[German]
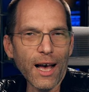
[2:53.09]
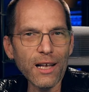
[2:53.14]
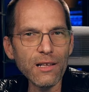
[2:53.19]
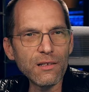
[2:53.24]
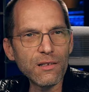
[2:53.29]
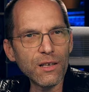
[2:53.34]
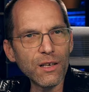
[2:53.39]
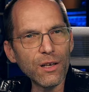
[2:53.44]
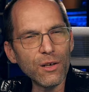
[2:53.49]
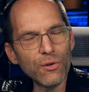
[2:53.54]

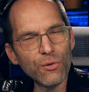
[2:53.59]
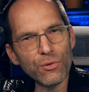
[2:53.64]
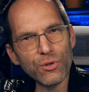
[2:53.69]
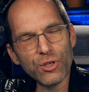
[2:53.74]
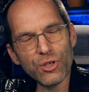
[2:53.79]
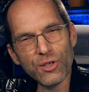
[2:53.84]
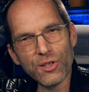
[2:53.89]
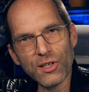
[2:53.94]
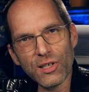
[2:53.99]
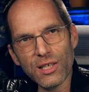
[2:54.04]
heite
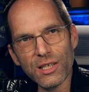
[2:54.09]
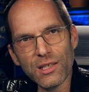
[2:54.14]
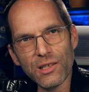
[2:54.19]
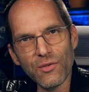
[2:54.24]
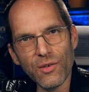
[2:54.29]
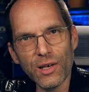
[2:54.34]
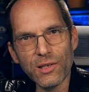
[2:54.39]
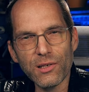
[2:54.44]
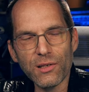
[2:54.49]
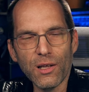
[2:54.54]
ironischen
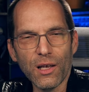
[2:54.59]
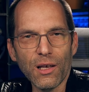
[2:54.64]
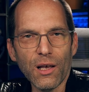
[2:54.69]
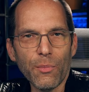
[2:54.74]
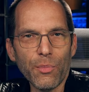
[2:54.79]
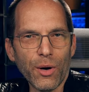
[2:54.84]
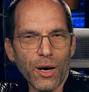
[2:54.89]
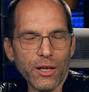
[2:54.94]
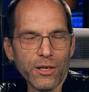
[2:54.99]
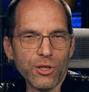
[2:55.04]
Sichtweise der
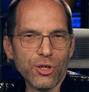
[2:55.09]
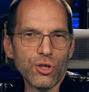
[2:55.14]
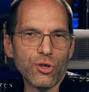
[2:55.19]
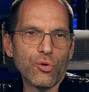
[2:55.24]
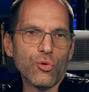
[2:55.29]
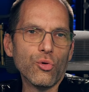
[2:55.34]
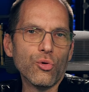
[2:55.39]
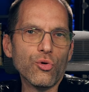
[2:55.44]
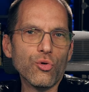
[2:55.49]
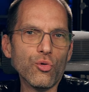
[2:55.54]

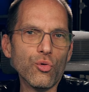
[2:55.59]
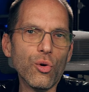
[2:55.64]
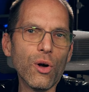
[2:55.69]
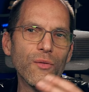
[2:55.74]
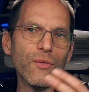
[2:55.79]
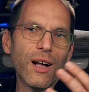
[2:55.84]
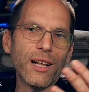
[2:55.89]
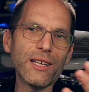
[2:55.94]
japanischen Kultur,